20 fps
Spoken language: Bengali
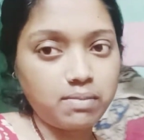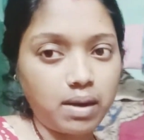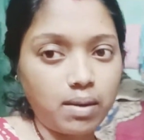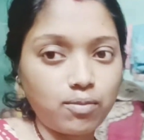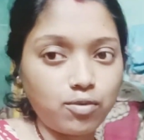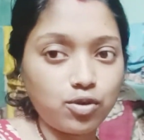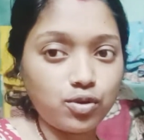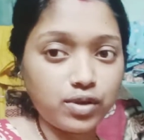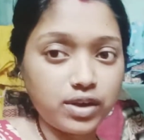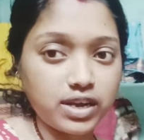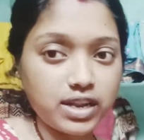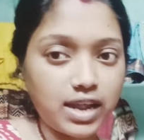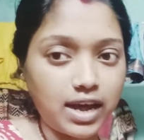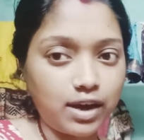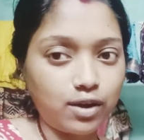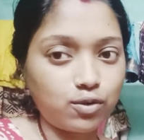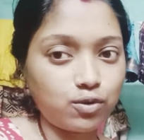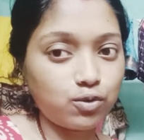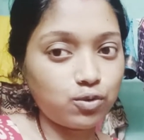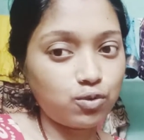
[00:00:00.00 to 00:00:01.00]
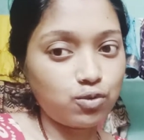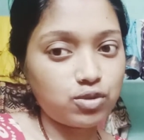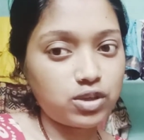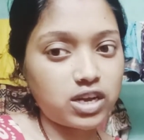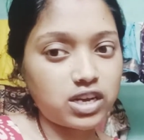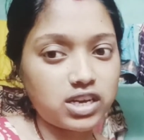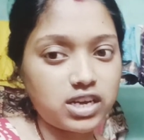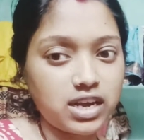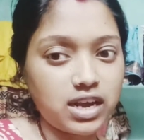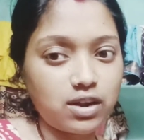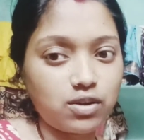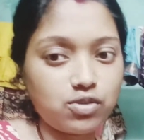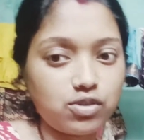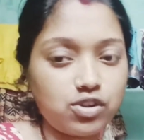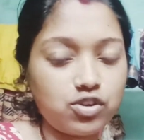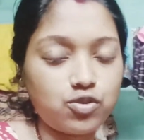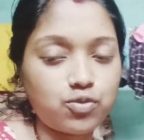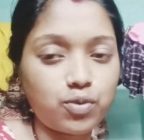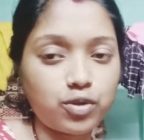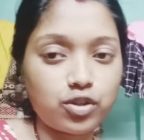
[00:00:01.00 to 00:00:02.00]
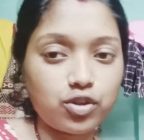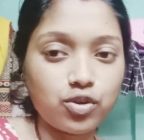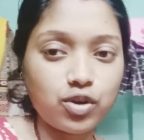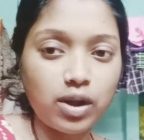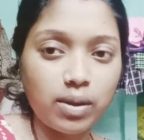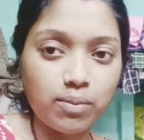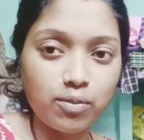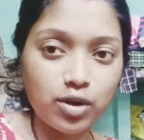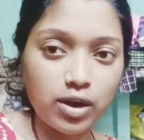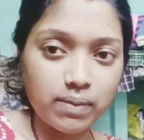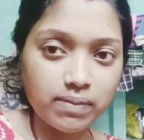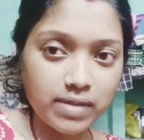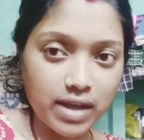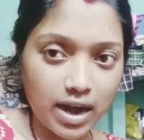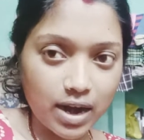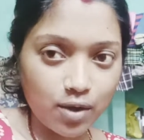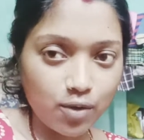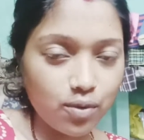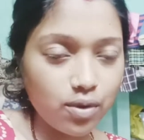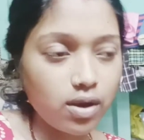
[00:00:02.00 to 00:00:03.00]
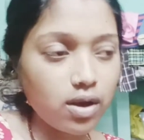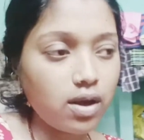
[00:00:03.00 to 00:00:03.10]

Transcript: মা বললো কি রে এখনও গোছাসনি কেন জিনিস জিনিসপত্রগুলো আমি বললাম দাঁড়াও